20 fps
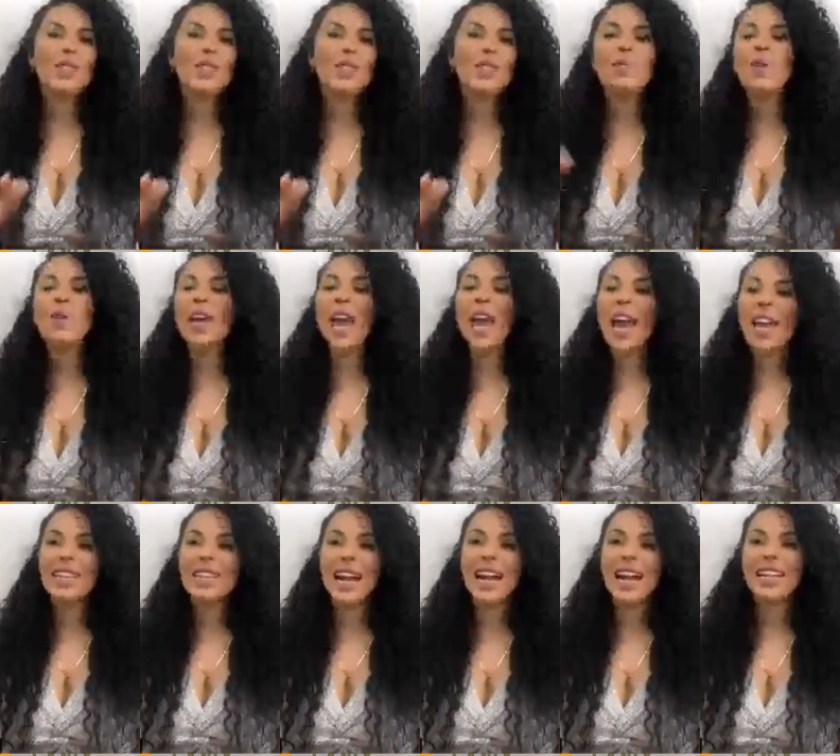Entonces
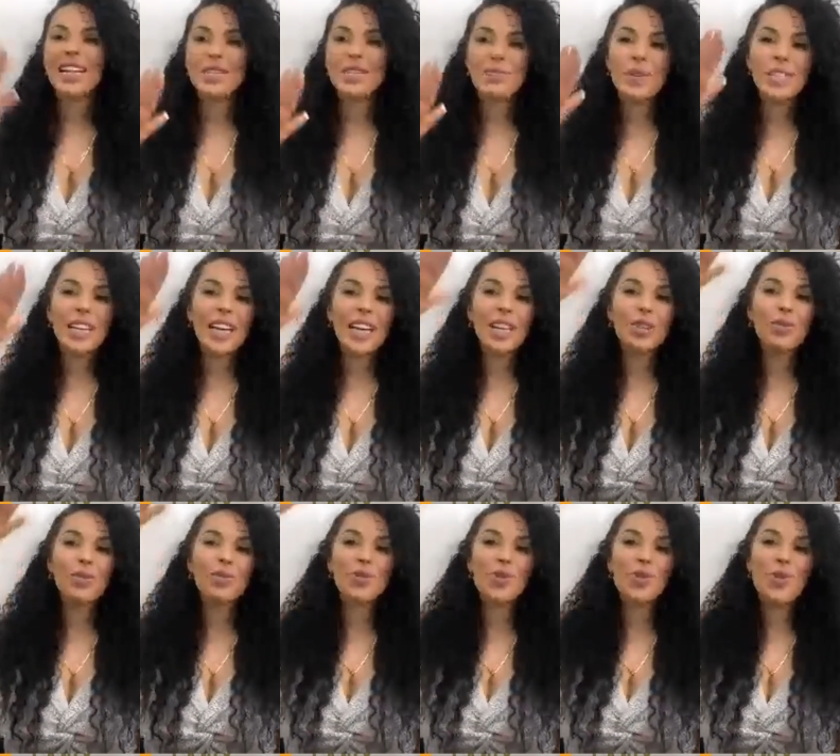como que ya
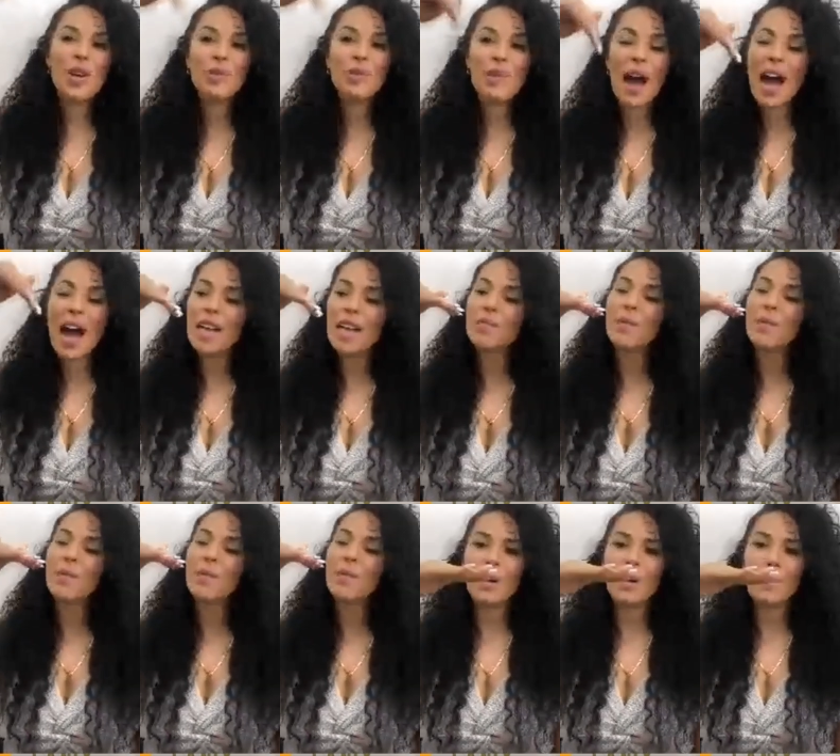después de que tú subes,
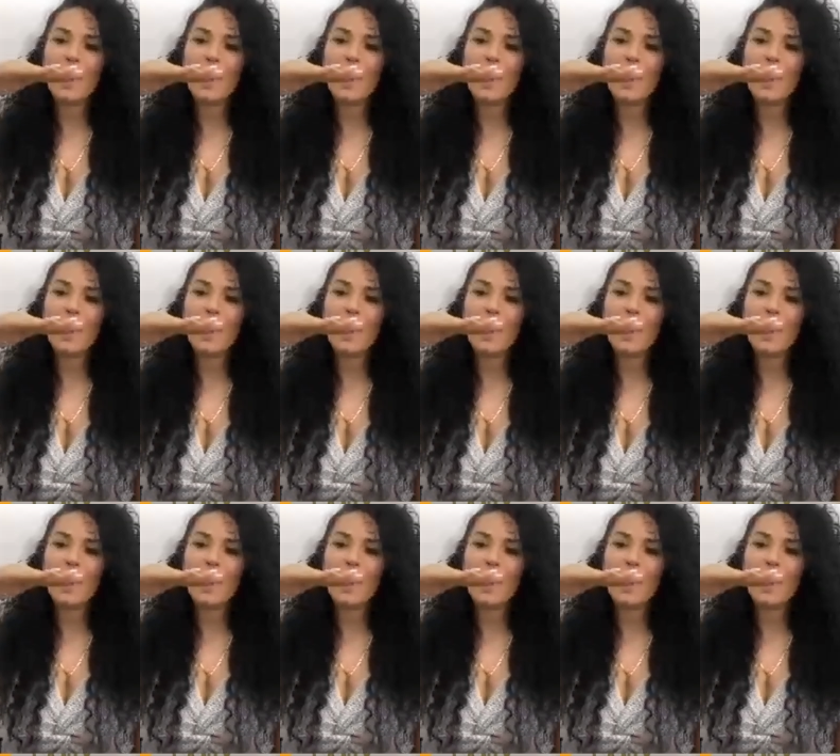bajas,